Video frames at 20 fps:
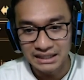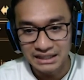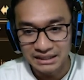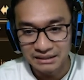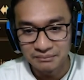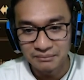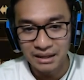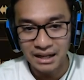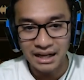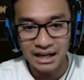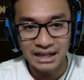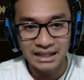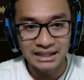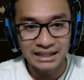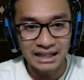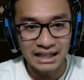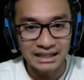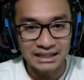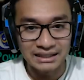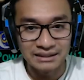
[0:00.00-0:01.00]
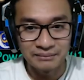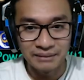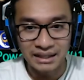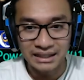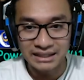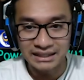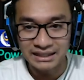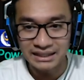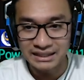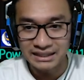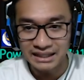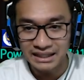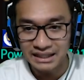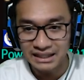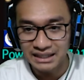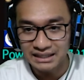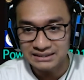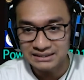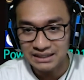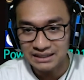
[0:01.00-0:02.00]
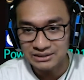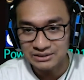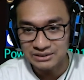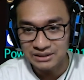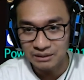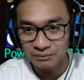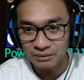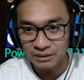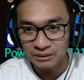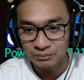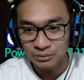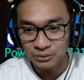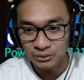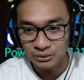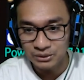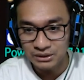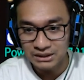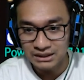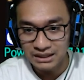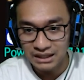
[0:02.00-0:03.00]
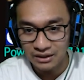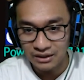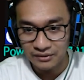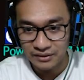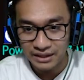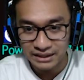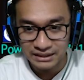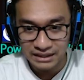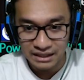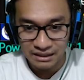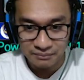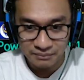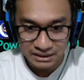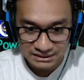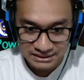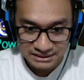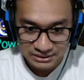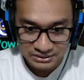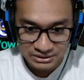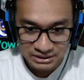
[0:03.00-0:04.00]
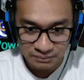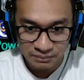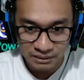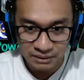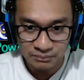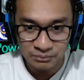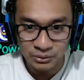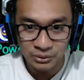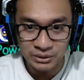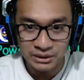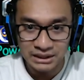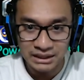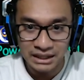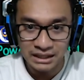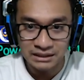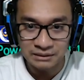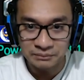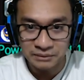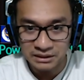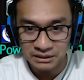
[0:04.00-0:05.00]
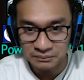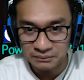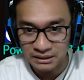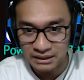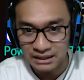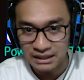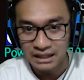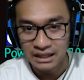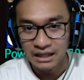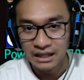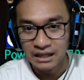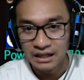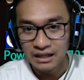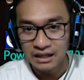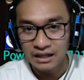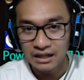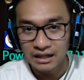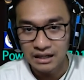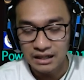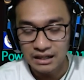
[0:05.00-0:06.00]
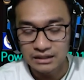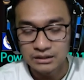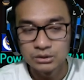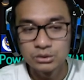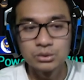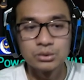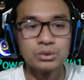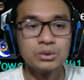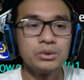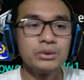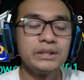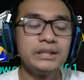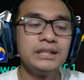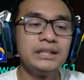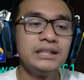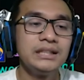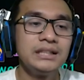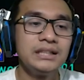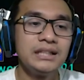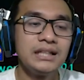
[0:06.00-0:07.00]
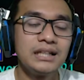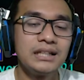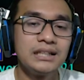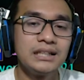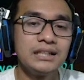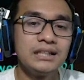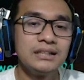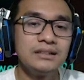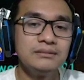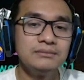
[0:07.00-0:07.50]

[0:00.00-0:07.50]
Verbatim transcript: 5 kali lagi. Mari kita lihat 183. Oke, kita ambil 183, teman-teman. Aduh, ini dia nih.